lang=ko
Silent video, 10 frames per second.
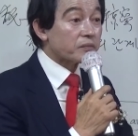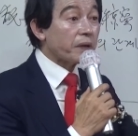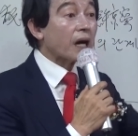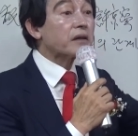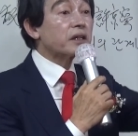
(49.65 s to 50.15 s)

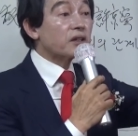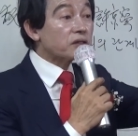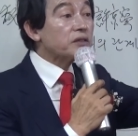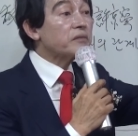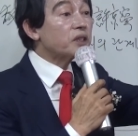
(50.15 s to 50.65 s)
밥그릇이
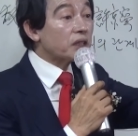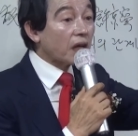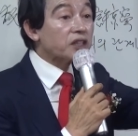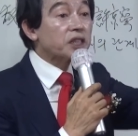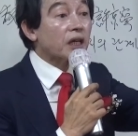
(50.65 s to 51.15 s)
손님들이
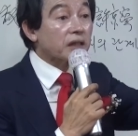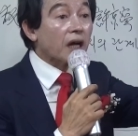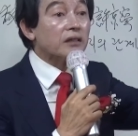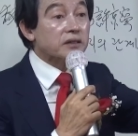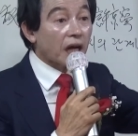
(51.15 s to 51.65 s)
다 지가
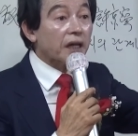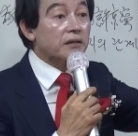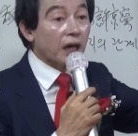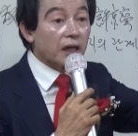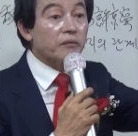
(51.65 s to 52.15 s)
닦아서 자기가
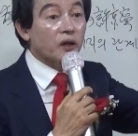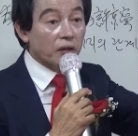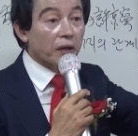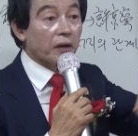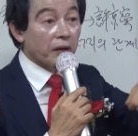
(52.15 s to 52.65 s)
닦아
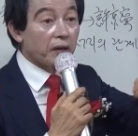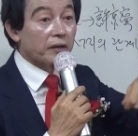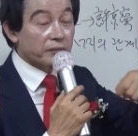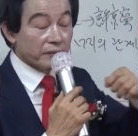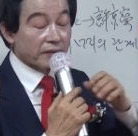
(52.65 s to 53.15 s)
먹어.
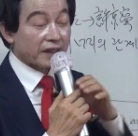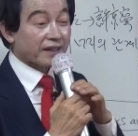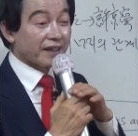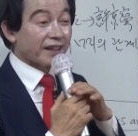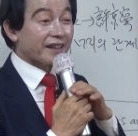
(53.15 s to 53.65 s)

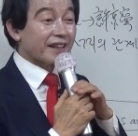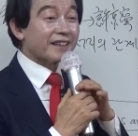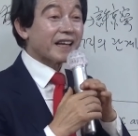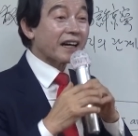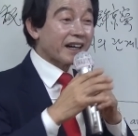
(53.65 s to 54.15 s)

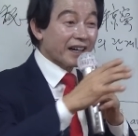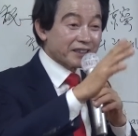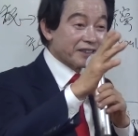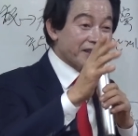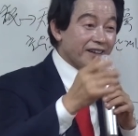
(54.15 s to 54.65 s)
그래서
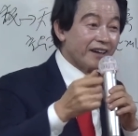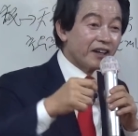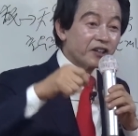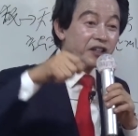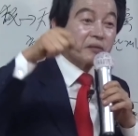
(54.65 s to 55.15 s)
닦아가지고
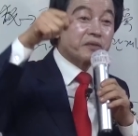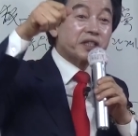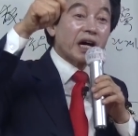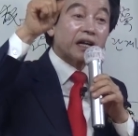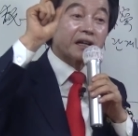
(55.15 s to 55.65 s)

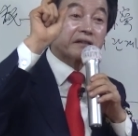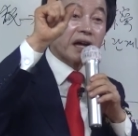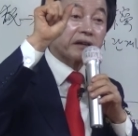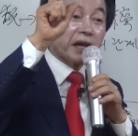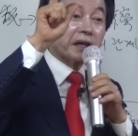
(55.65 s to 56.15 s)
김치 하나를
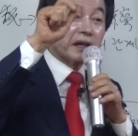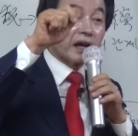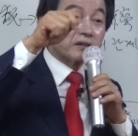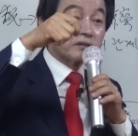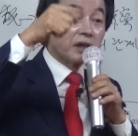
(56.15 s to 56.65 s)
딱
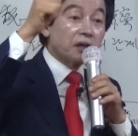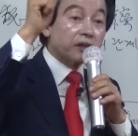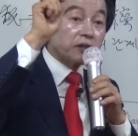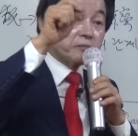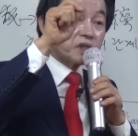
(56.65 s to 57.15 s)
남겨놔가지고
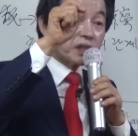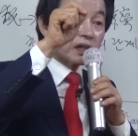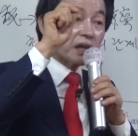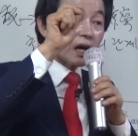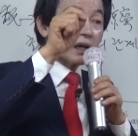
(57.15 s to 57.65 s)

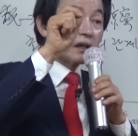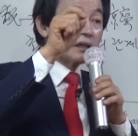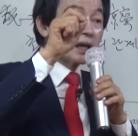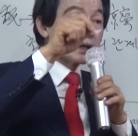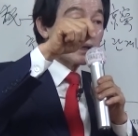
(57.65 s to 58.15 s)
김치나
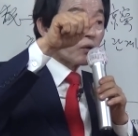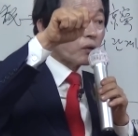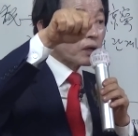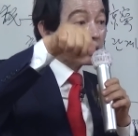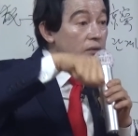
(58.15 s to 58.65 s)
닭강을 남겨놔.
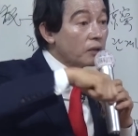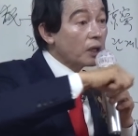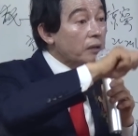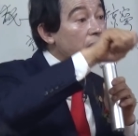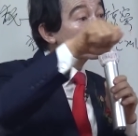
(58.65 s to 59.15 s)
그걸 가지고
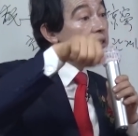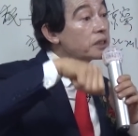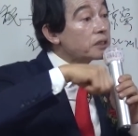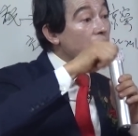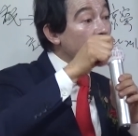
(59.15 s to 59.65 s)
그릇을
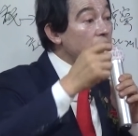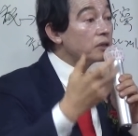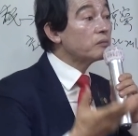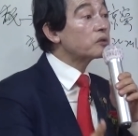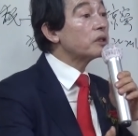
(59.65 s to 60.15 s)
씻어가지고
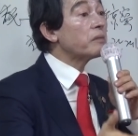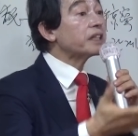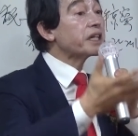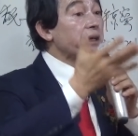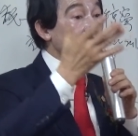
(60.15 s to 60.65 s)
그 물을
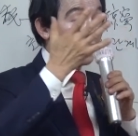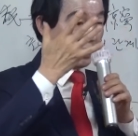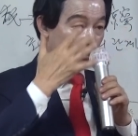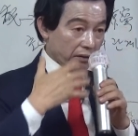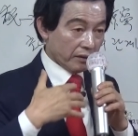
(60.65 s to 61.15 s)
마셔야 돼.
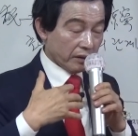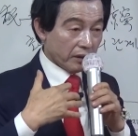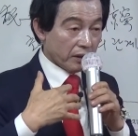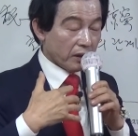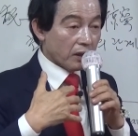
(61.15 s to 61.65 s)

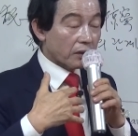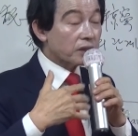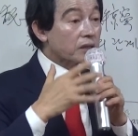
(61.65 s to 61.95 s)
그지?